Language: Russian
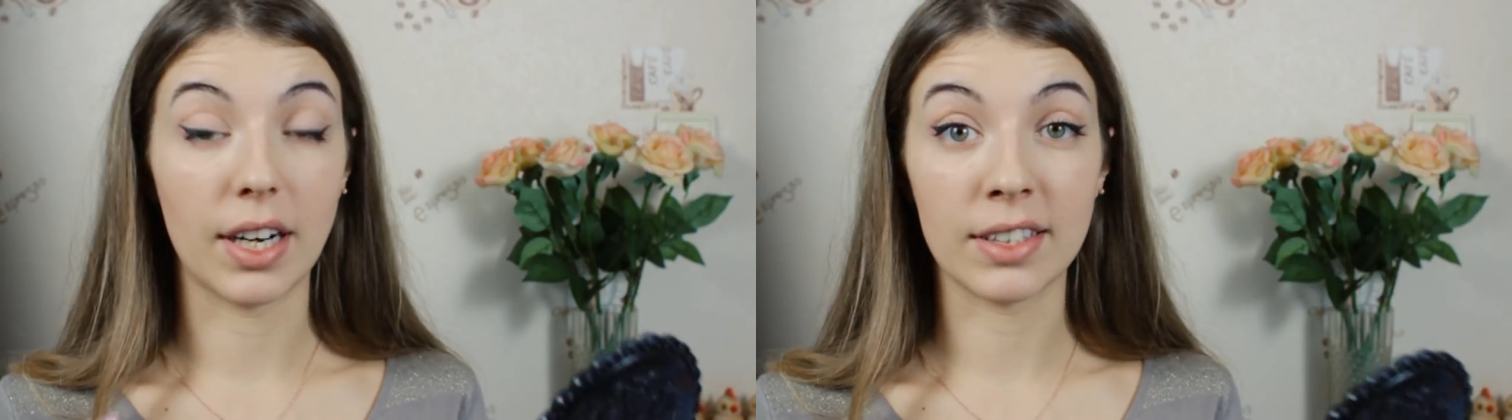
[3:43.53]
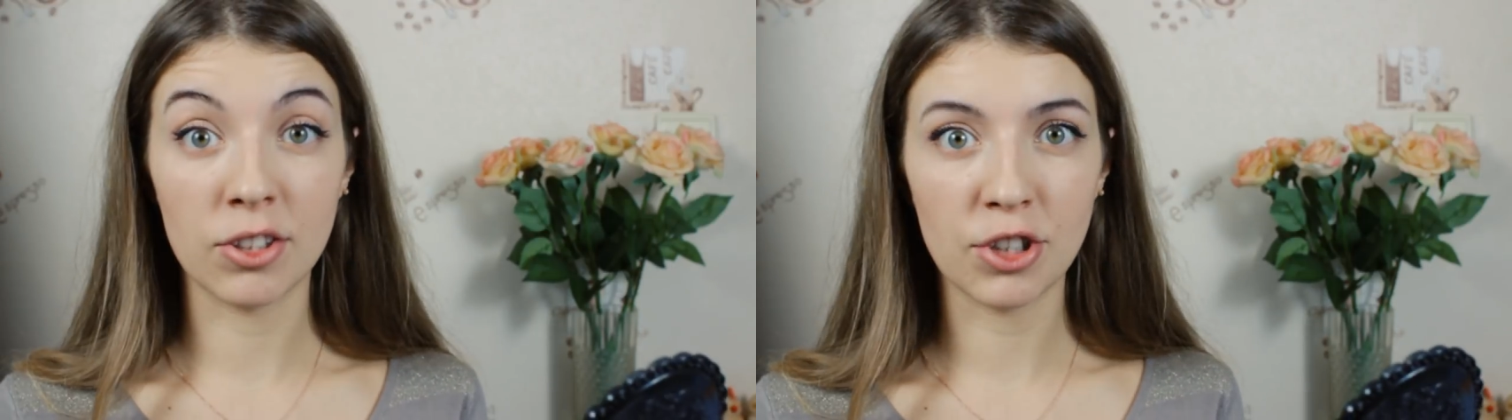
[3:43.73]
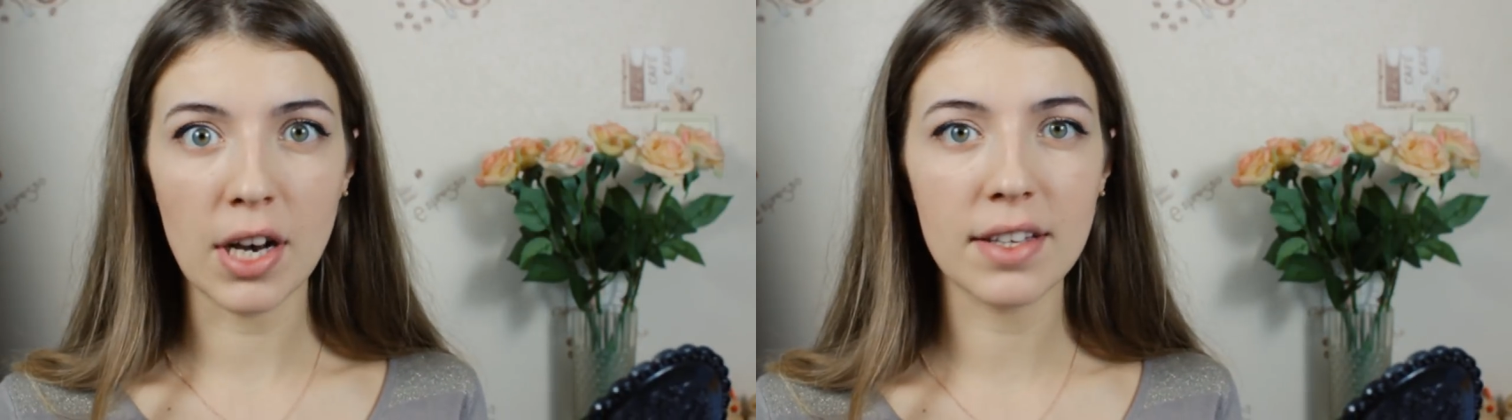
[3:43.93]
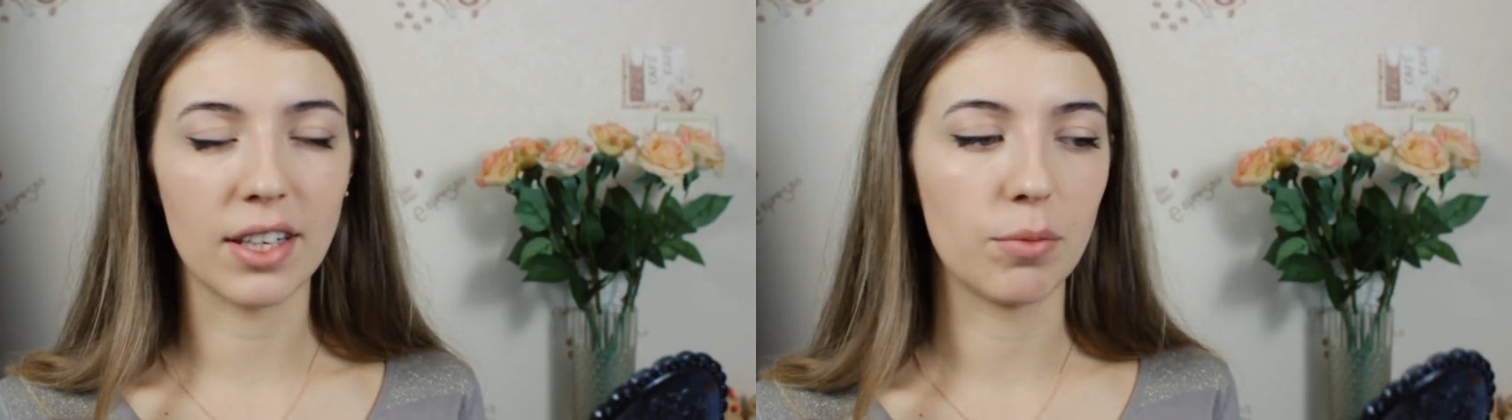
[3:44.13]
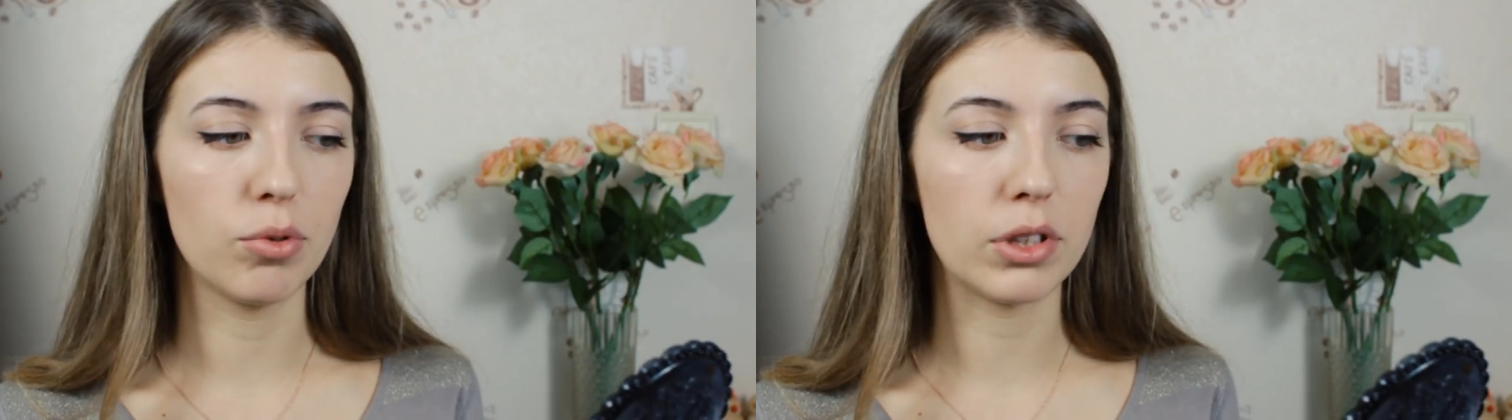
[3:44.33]
а сейчас
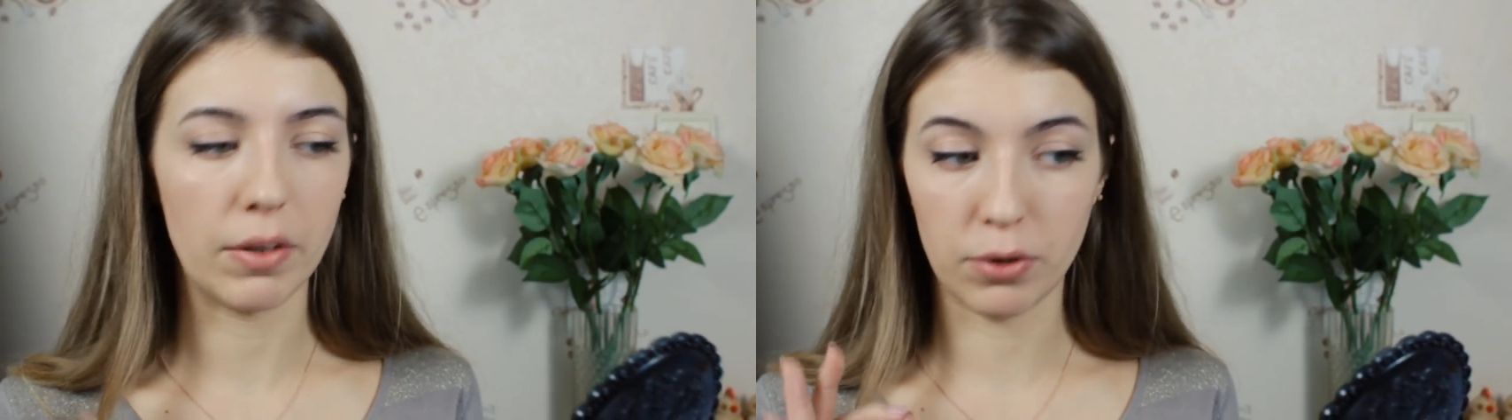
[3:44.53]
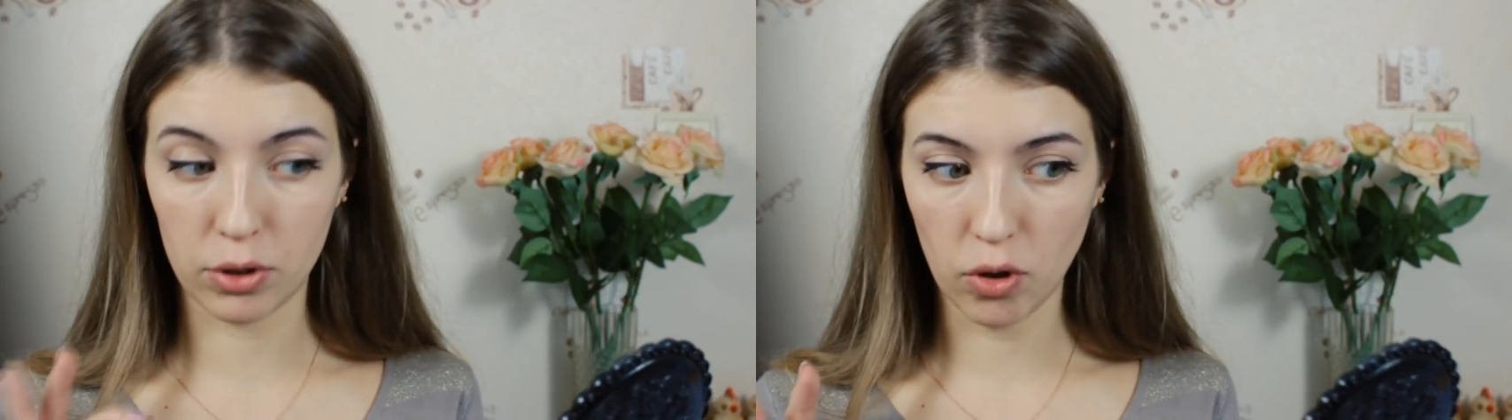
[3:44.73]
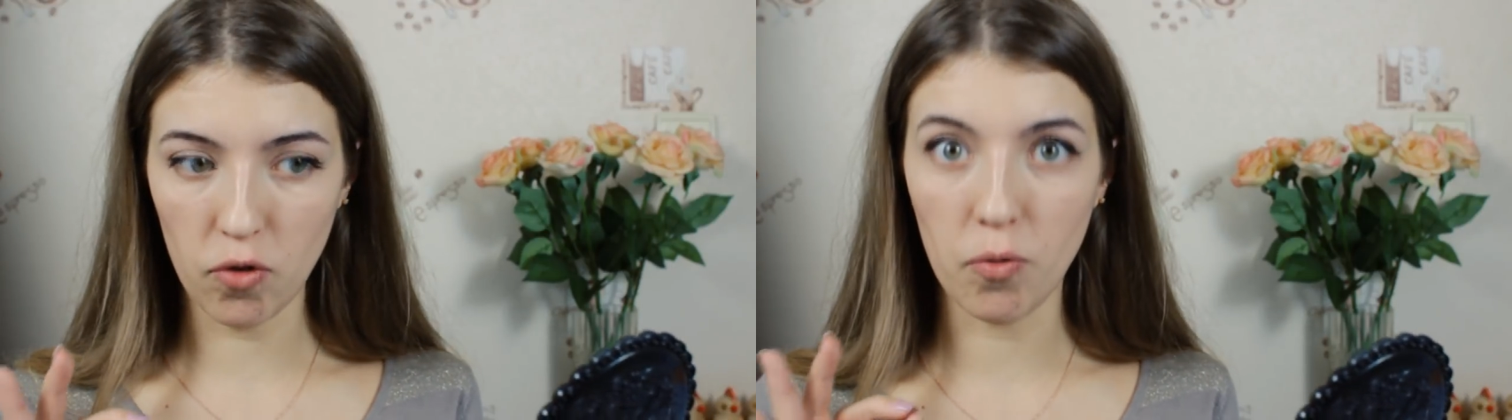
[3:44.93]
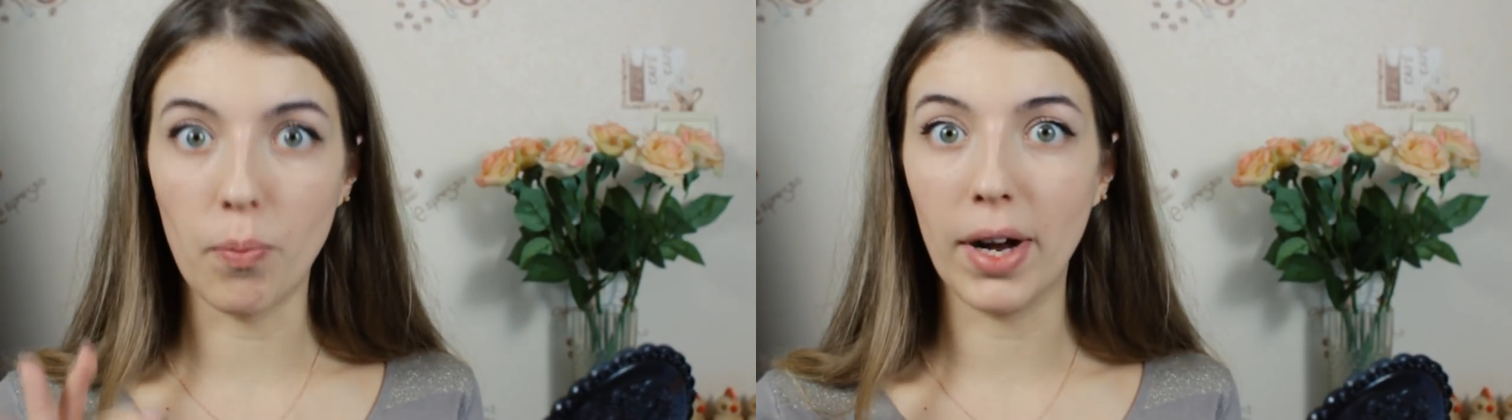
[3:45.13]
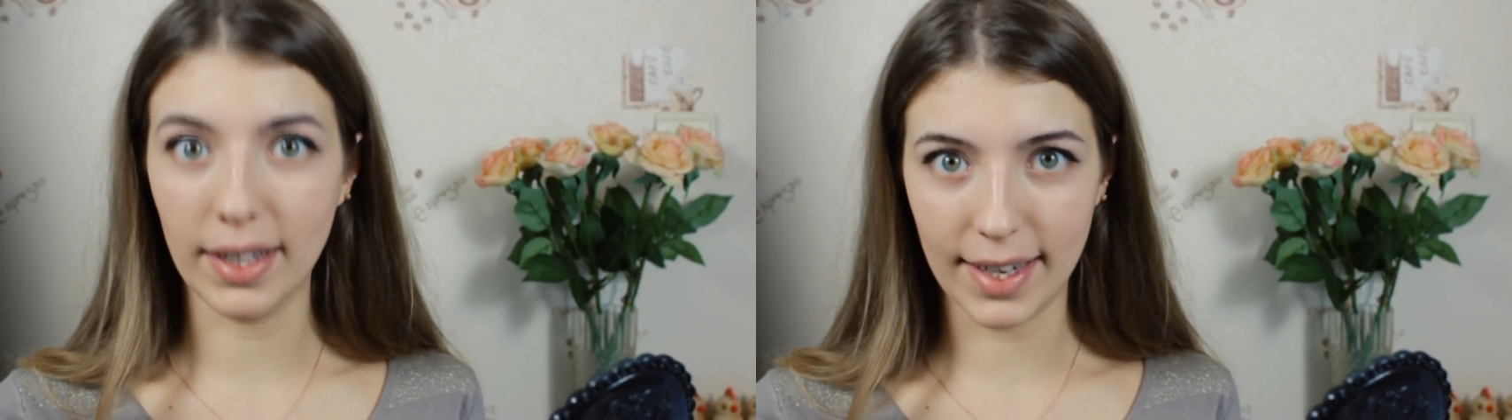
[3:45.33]
как будто все
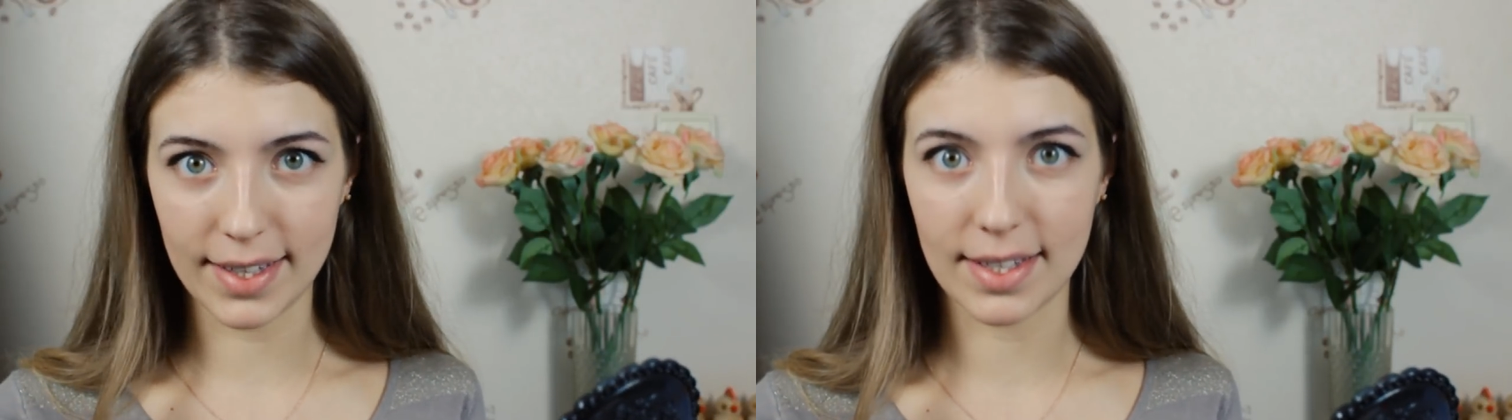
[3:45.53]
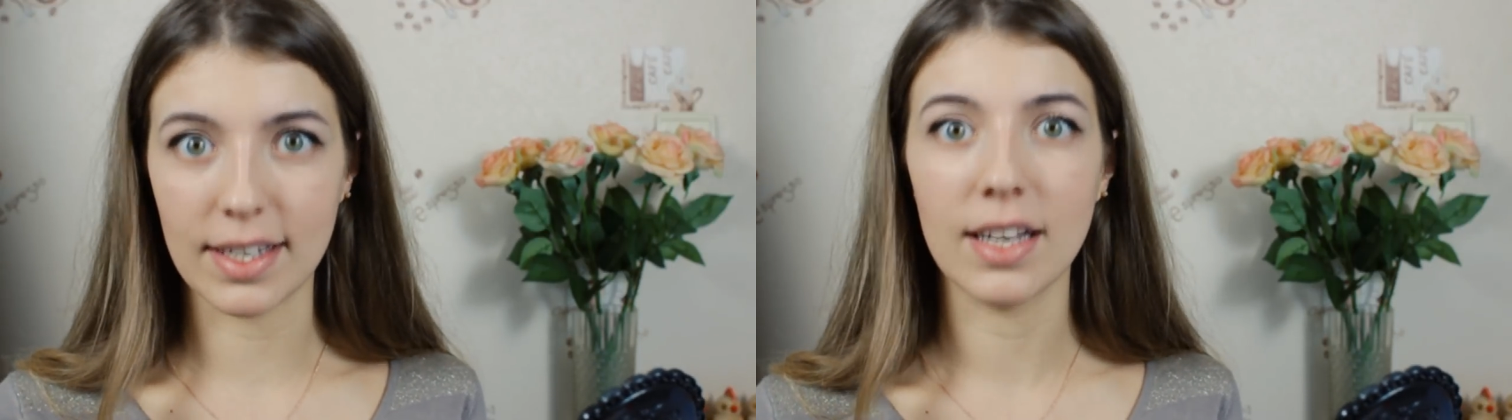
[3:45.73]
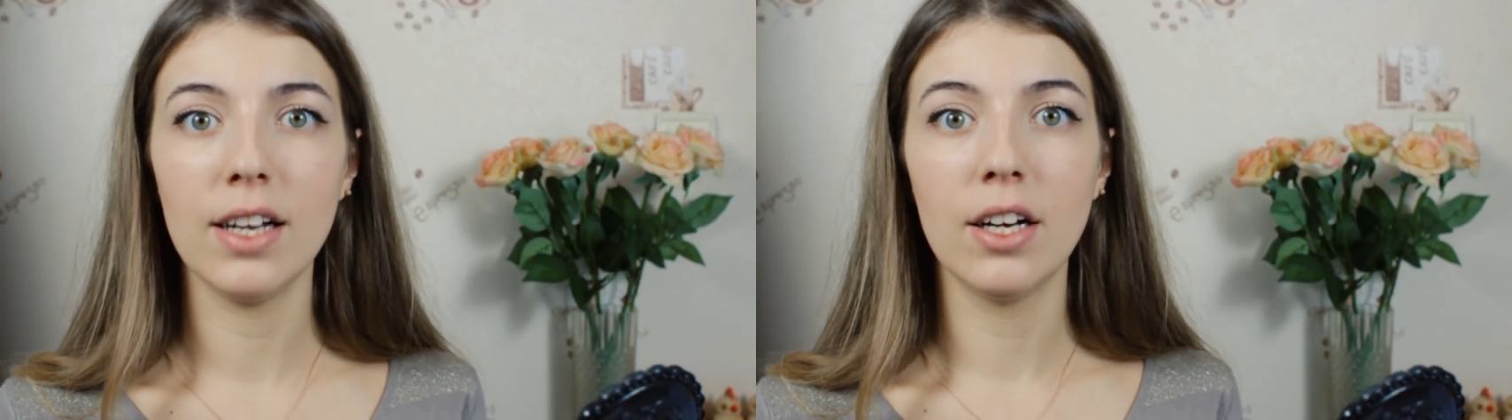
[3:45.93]
в балансе.